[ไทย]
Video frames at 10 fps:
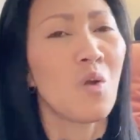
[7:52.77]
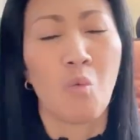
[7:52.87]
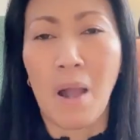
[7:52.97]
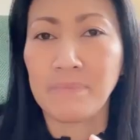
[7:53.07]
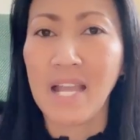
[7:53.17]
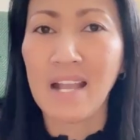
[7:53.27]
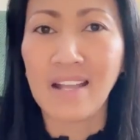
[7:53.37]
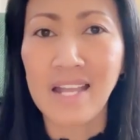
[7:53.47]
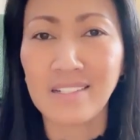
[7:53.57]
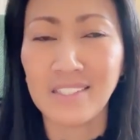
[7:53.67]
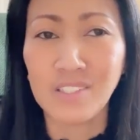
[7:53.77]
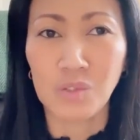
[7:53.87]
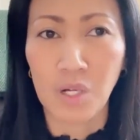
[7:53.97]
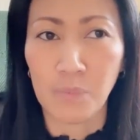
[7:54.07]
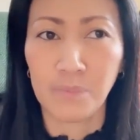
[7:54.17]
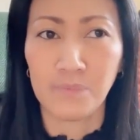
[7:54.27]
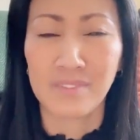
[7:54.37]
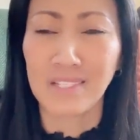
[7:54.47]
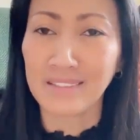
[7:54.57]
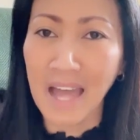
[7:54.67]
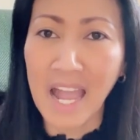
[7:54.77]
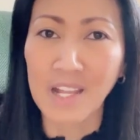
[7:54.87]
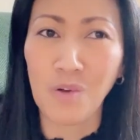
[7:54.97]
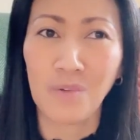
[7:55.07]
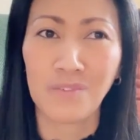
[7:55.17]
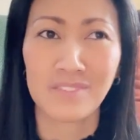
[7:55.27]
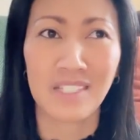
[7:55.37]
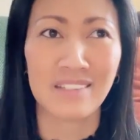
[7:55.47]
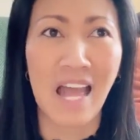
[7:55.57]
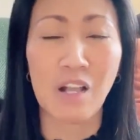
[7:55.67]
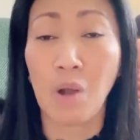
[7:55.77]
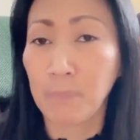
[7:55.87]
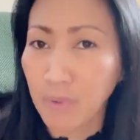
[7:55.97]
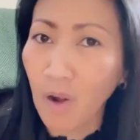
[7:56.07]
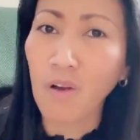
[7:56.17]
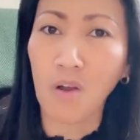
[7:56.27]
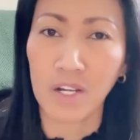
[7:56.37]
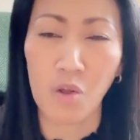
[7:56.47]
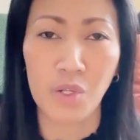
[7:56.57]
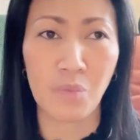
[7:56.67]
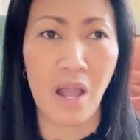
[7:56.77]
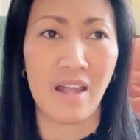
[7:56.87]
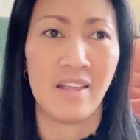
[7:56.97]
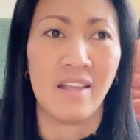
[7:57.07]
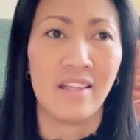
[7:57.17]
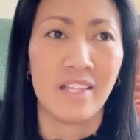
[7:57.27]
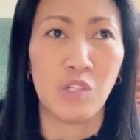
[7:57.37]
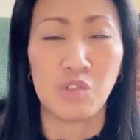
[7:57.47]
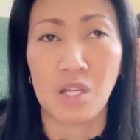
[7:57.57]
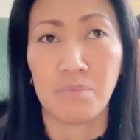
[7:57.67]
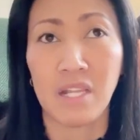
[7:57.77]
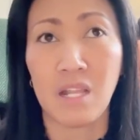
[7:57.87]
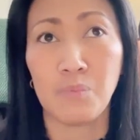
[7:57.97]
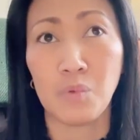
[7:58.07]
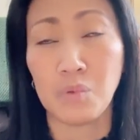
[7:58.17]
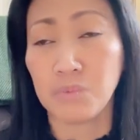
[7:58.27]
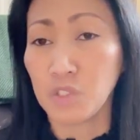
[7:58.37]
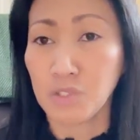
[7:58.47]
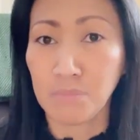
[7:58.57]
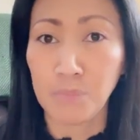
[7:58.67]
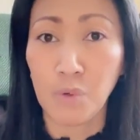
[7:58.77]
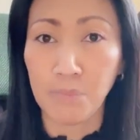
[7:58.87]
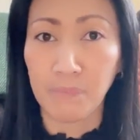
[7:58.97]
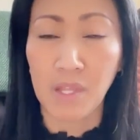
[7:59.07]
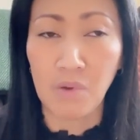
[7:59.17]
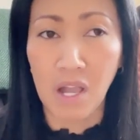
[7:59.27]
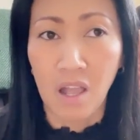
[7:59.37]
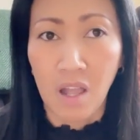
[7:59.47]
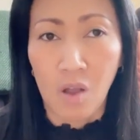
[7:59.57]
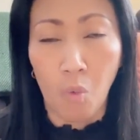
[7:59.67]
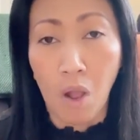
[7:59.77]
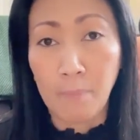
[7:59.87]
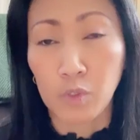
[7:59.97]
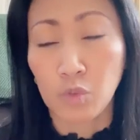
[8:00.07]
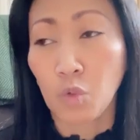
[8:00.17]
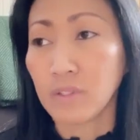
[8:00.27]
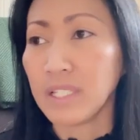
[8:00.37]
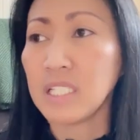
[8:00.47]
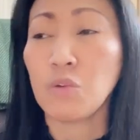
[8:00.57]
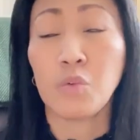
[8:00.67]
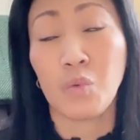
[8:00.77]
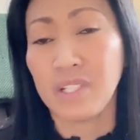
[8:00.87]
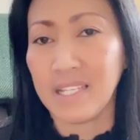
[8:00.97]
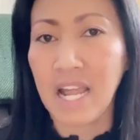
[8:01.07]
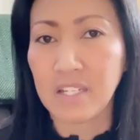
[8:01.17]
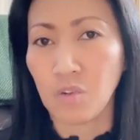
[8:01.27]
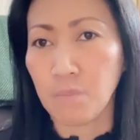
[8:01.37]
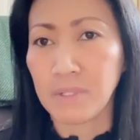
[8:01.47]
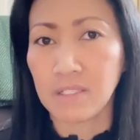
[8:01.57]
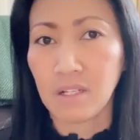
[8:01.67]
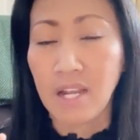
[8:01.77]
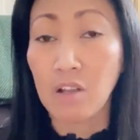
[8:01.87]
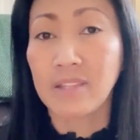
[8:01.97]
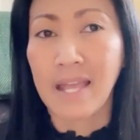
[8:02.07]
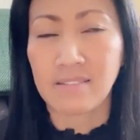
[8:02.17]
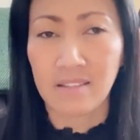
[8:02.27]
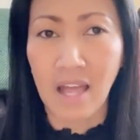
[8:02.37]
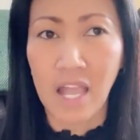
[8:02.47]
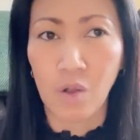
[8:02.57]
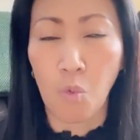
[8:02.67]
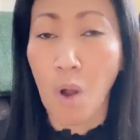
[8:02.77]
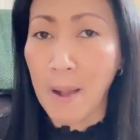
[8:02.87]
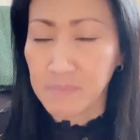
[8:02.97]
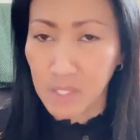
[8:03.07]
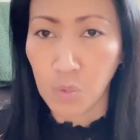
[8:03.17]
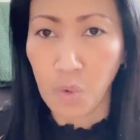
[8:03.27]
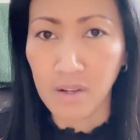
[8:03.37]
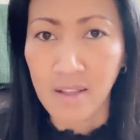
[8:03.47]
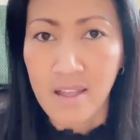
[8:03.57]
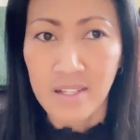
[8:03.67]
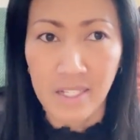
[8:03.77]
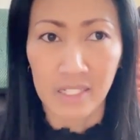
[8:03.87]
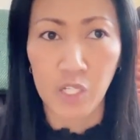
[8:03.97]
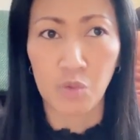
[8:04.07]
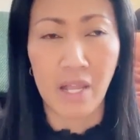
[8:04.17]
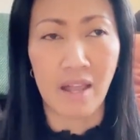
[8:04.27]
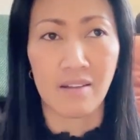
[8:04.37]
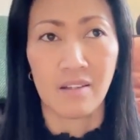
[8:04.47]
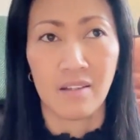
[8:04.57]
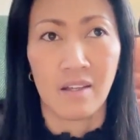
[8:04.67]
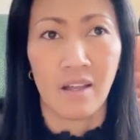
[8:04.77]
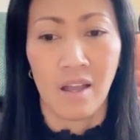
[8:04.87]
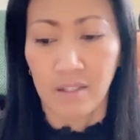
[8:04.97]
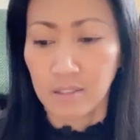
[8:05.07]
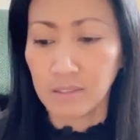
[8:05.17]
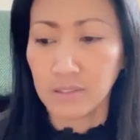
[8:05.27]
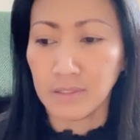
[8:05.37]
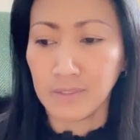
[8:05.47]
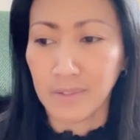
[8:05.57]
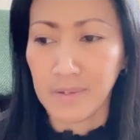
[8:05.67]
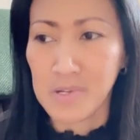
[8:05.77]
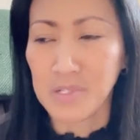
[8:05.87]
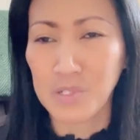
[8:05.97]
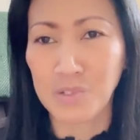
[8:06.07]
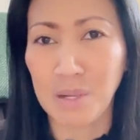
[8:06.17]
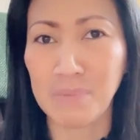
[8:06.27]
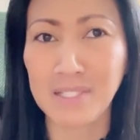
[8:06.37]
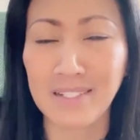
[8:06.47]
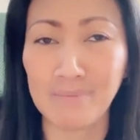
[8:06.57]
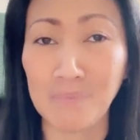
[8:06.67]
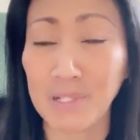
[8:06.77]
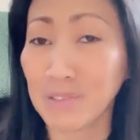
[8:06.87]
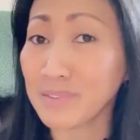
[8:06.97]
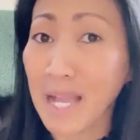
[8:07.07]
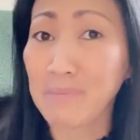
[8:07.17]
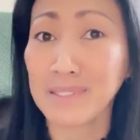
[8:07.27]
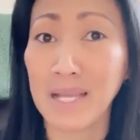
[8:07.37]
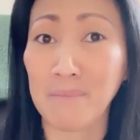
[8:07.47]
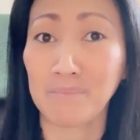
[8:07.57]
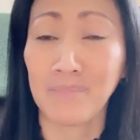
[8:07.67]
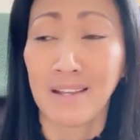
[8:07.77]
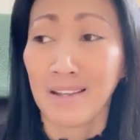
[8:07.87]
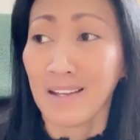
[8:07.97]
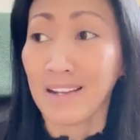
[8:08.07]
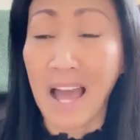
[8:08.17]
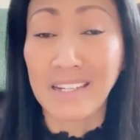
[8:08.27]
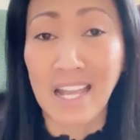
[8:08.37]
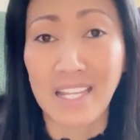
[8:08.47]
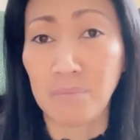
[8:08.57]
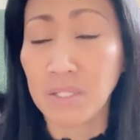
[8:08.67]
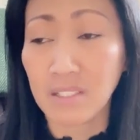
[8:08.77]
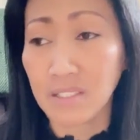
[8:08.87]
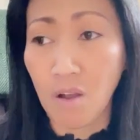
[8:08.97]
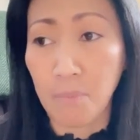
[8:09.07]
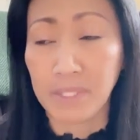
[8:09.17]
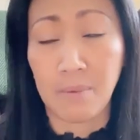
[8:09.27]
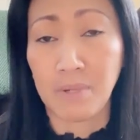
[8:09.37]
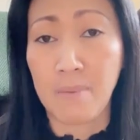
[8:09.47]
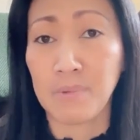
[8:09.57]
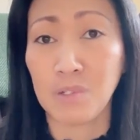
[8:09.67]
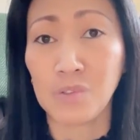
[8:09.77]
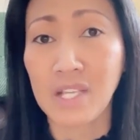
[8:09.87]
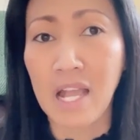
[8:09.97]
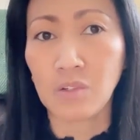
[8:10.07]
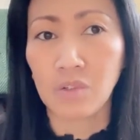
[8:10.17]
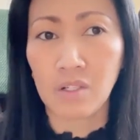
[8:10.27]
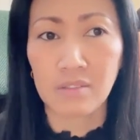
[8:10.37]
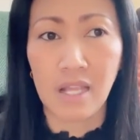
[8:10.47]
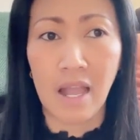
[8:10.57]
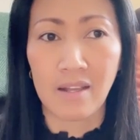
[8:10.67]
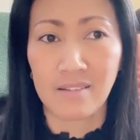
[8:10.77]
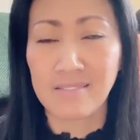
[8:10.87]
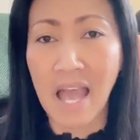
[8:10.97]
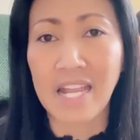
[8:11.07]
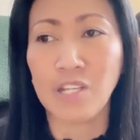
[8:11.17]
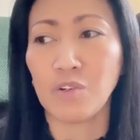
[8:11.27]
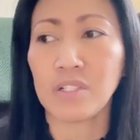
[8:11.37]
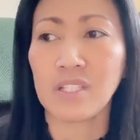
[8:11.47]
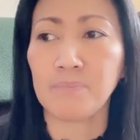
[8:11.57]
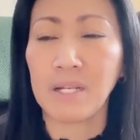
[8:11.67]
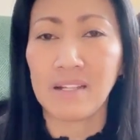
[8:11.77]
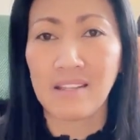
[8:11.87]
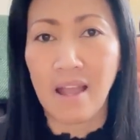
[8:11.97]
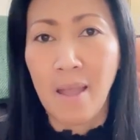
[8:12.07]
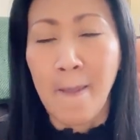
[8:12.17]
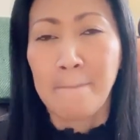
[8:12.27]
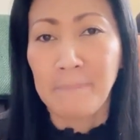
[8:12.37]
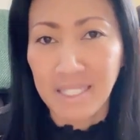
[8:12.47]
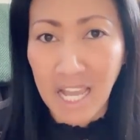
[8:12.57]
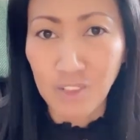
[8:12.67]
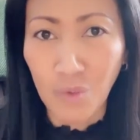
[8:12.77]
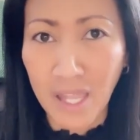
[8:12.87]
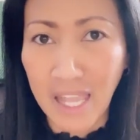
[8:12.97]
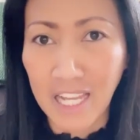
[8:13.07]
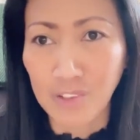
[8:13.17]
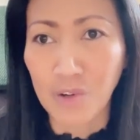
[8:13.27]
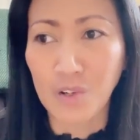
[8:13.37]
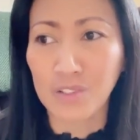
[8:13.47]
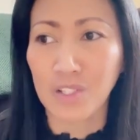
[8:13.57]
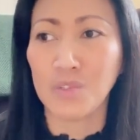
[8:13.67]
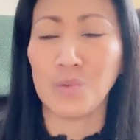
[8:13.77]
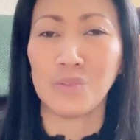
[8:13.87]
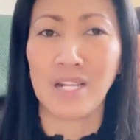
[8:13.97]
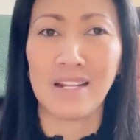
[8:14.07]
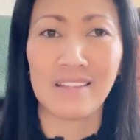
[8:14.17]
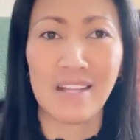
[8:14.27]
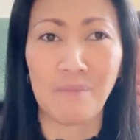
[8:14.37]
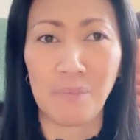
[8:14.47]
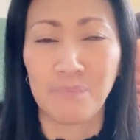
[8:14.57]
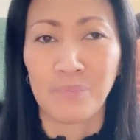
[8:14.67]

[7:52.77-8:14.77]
ความยากง่ายขึ้นอยู่กับสไตล์สไตล์ความคล่องของเราดีกว่า นิวจะไม่ได้พูดนิวจะไม่พูดเปรียบเทียบว่าควาดทนนี่โน่นนี่นั่นเนาะมันแล้วแต่สไตล์ความสะดวก อย่างนิวเนี่ยคือนิวยังไม่เคยไปเป็นลูกจ้างประจำร้านไหนยังไม่เคยออกไปทำงานเป็นลูกจ้างนิวก็จะสายนิวก็จะเป็นลักษณะเป็นนายตัวเองเนาะก็จะอยู่ในลักษณะแบบ